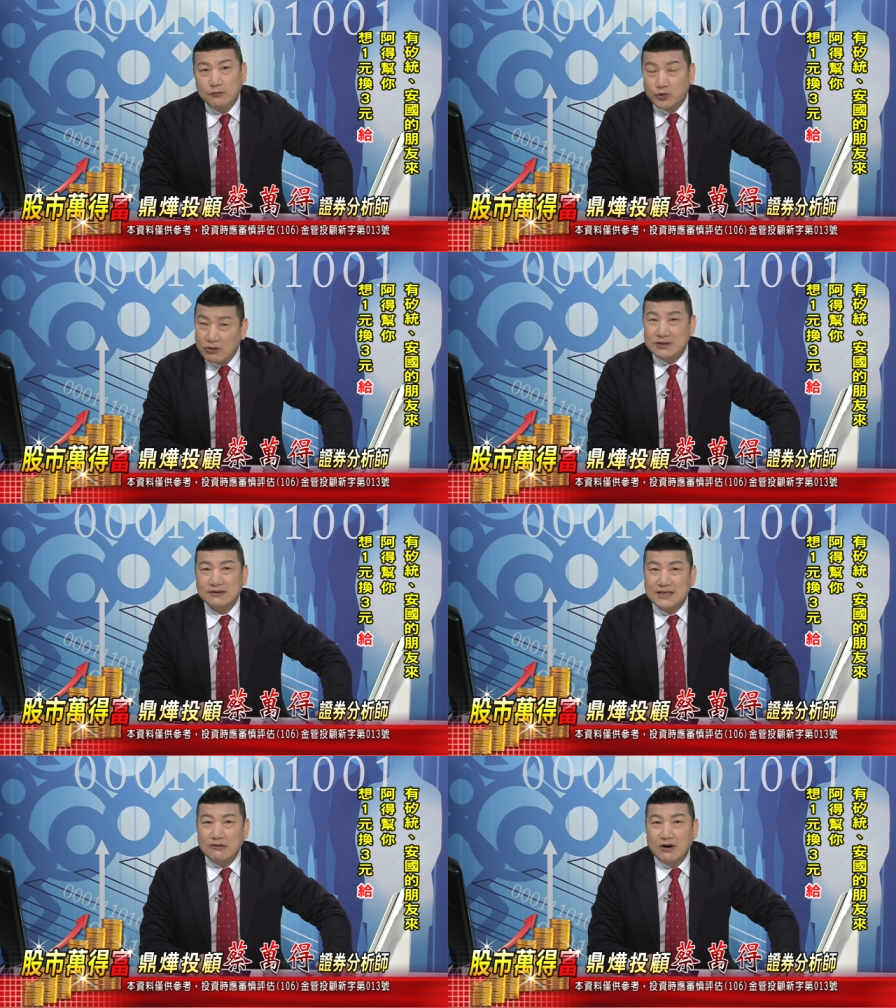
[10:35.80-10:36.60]
不用
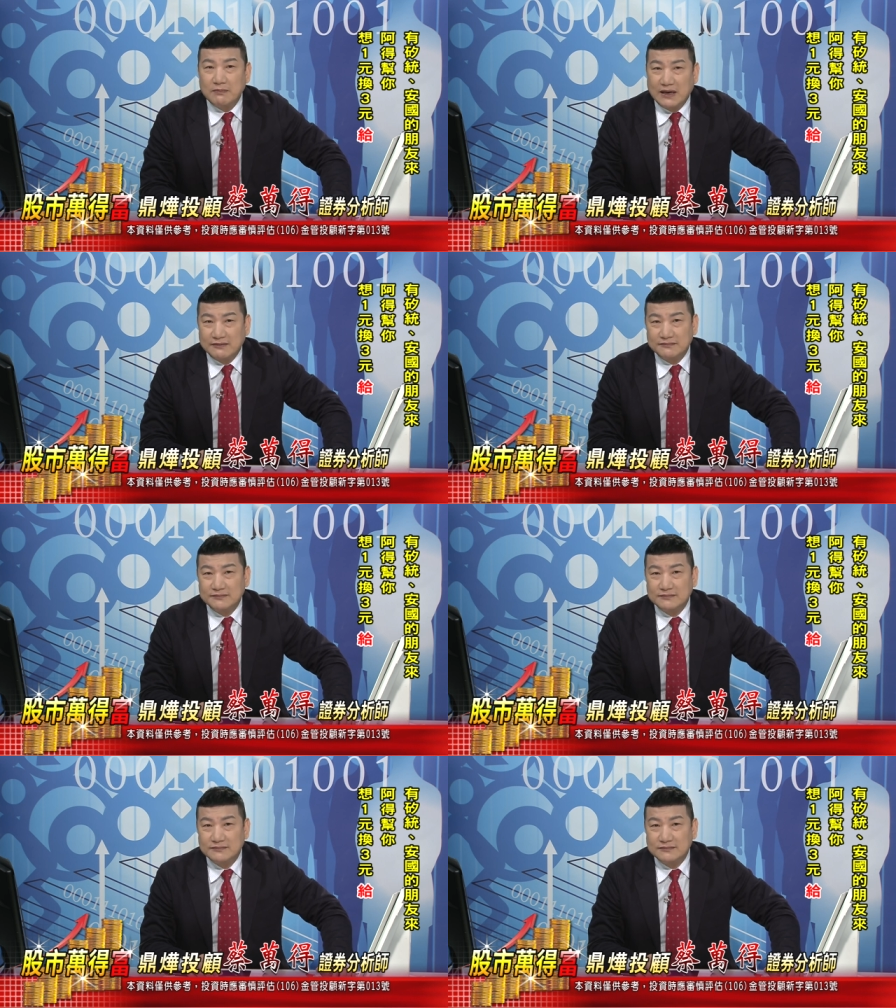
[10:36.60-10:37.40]
到三万嘛，
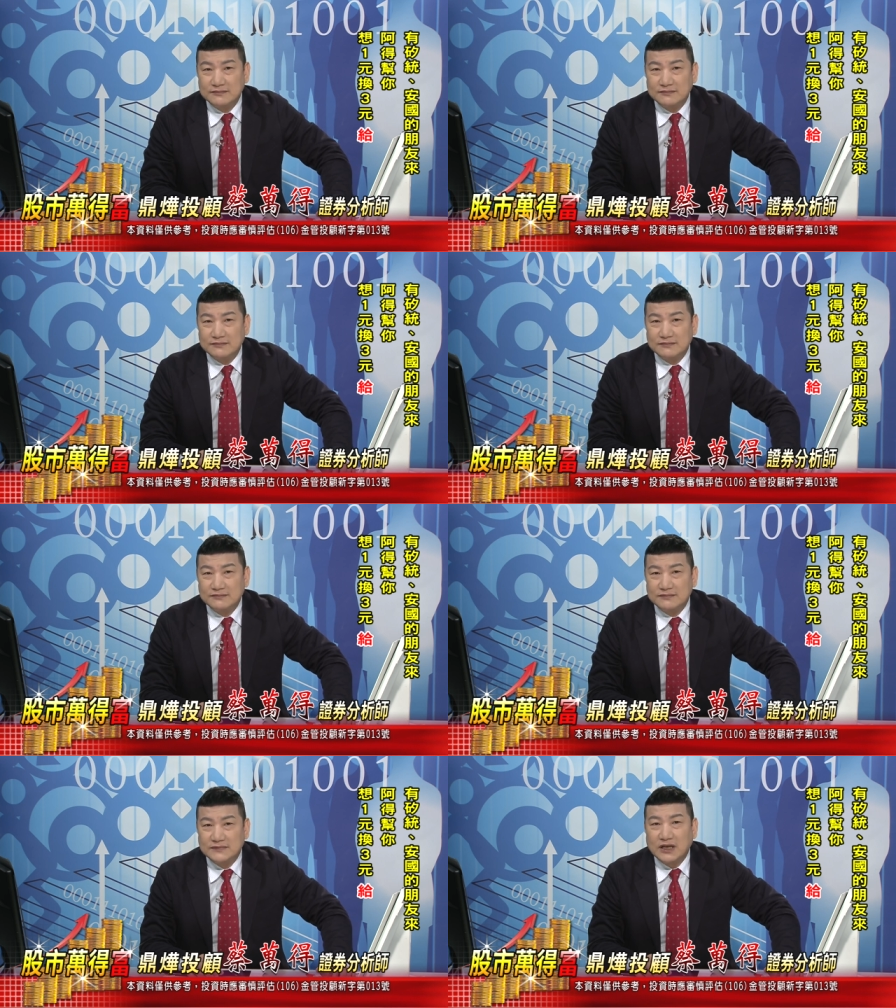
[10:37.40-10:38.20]

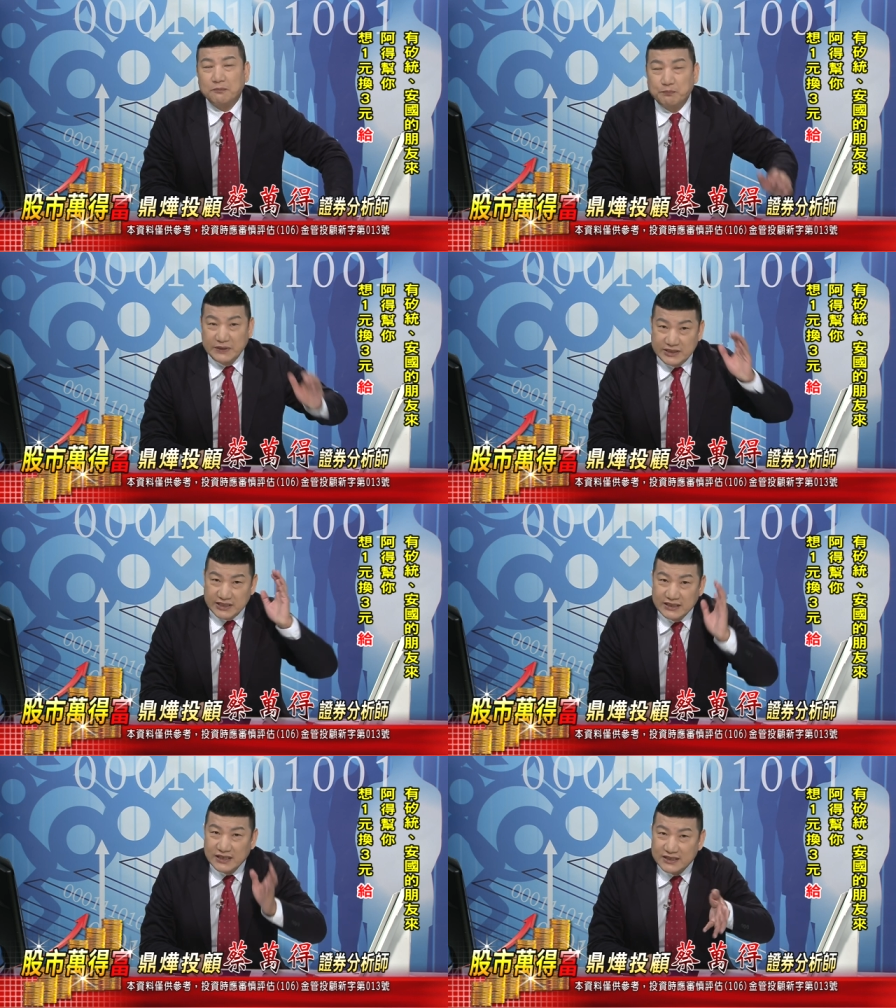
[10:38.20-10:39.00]
到比
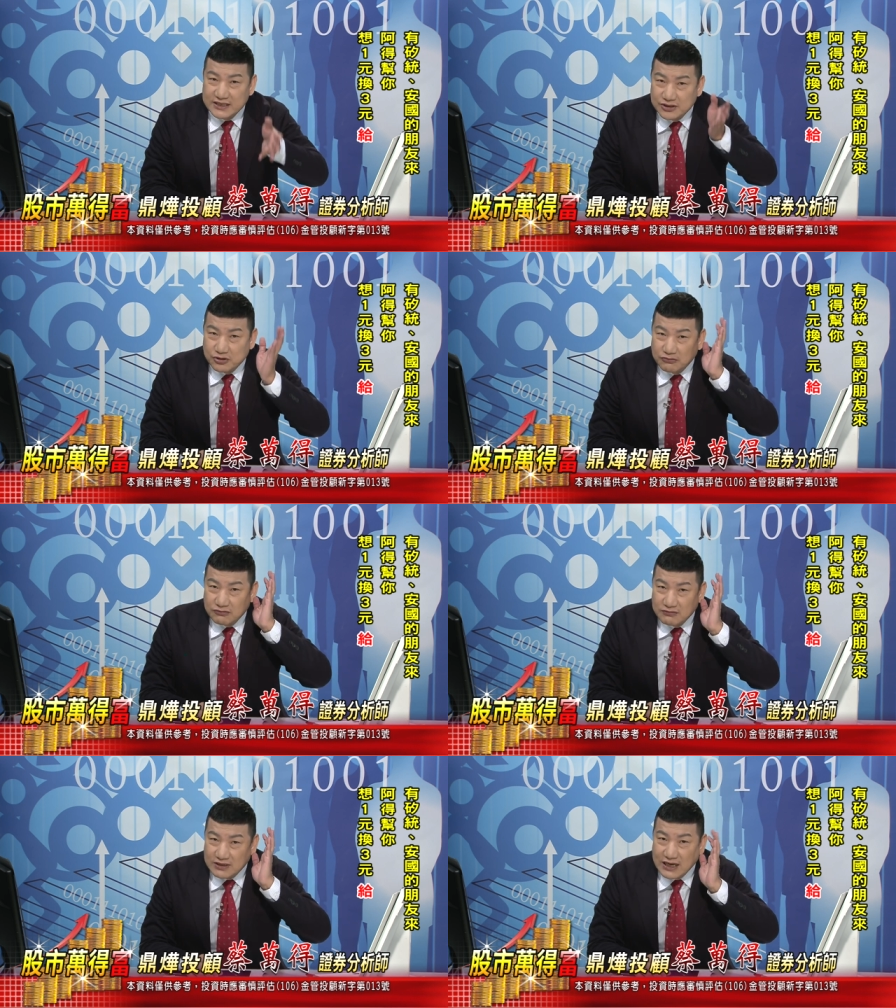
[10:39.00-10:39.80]
今天的指
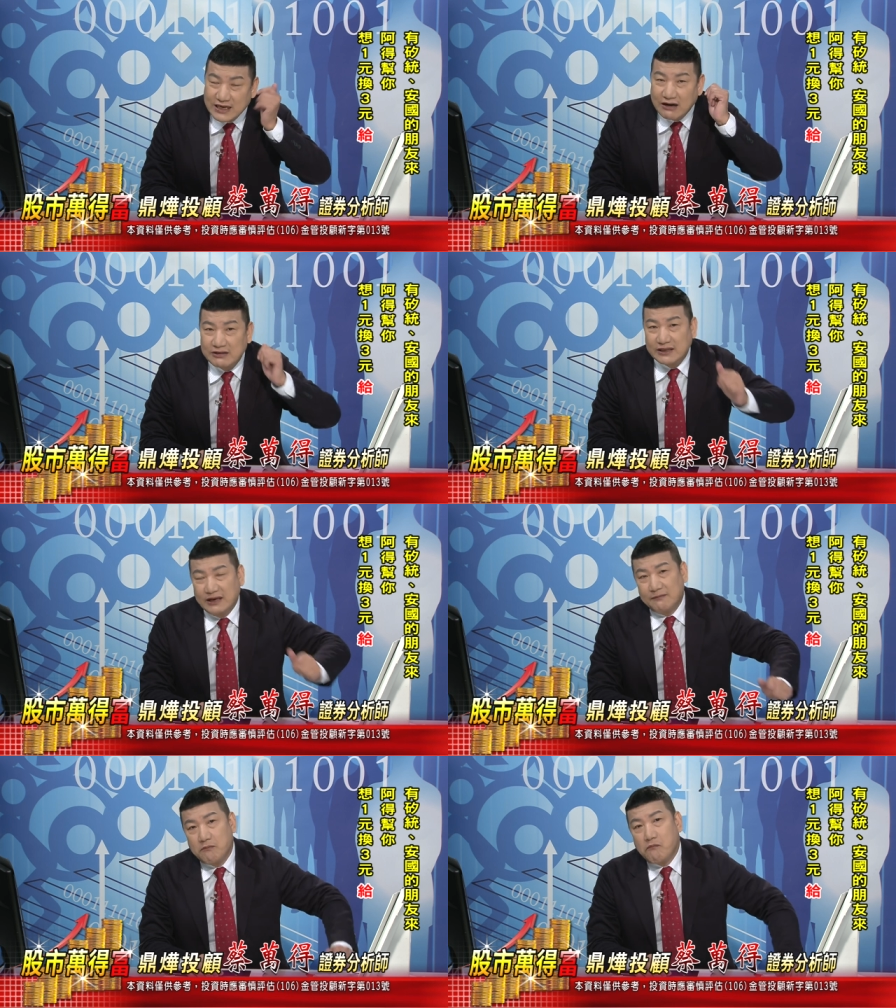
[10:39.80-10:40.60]
数。更高一
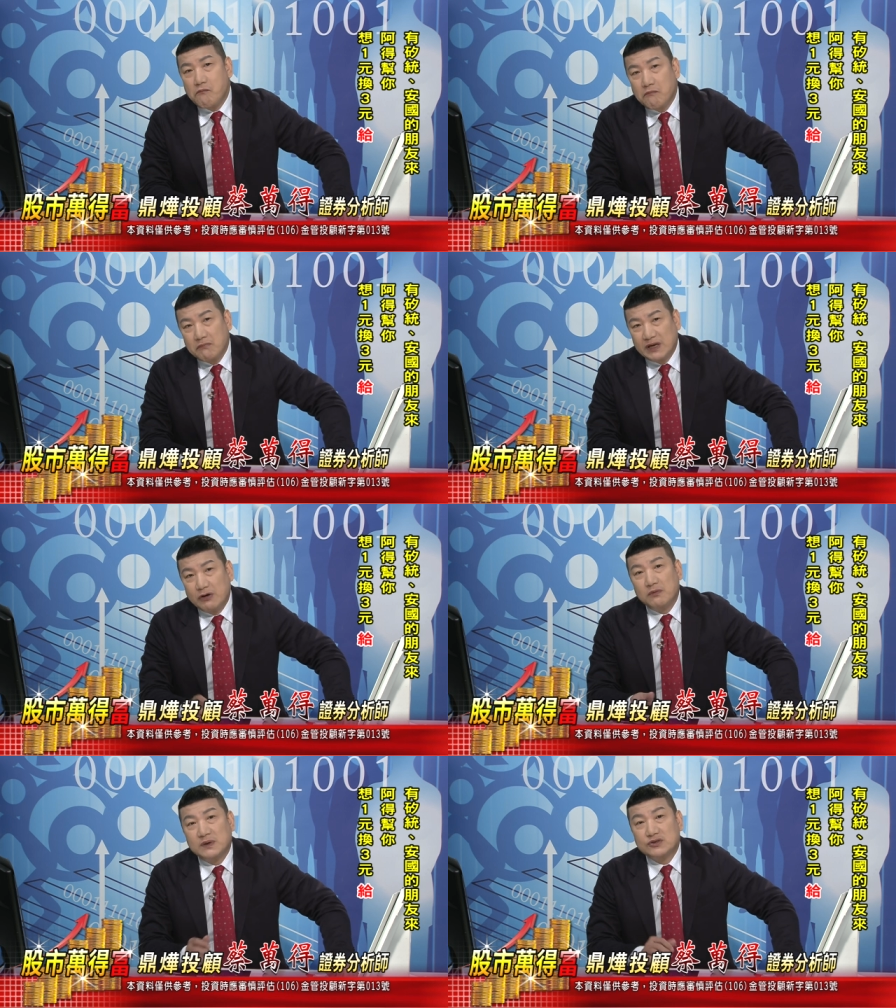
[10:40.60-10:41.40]
点，你
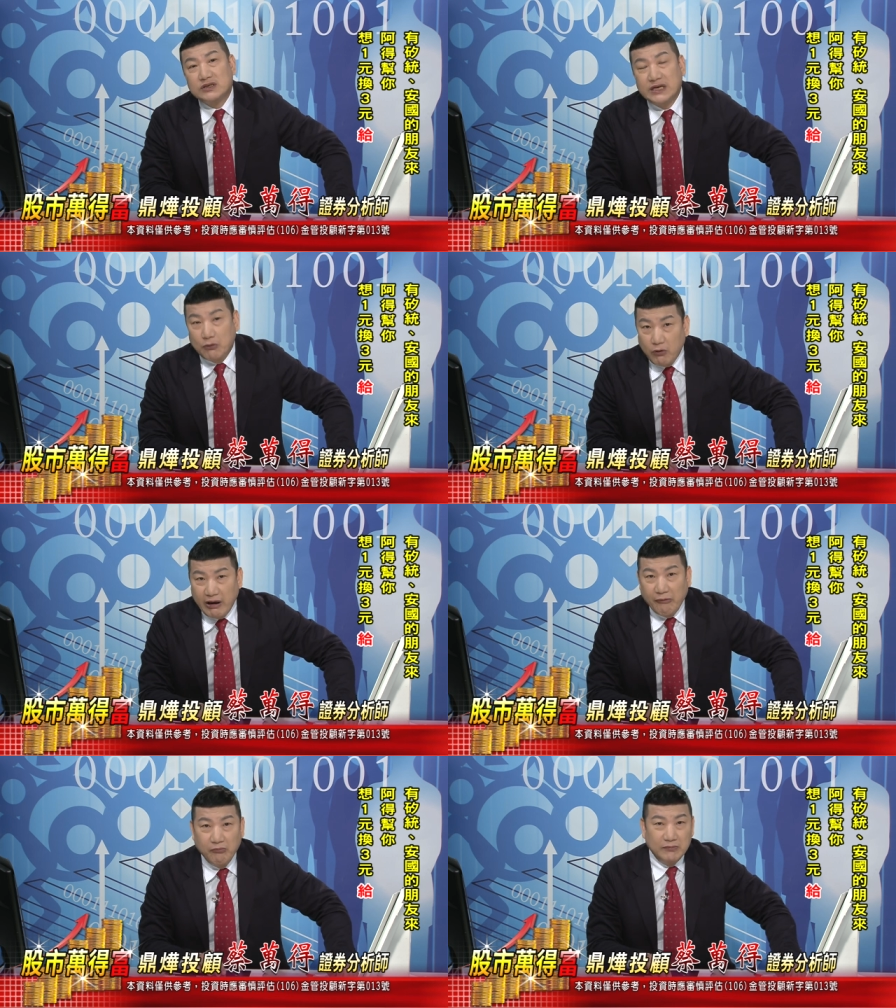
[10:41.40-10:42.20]
会不会赚钱？会。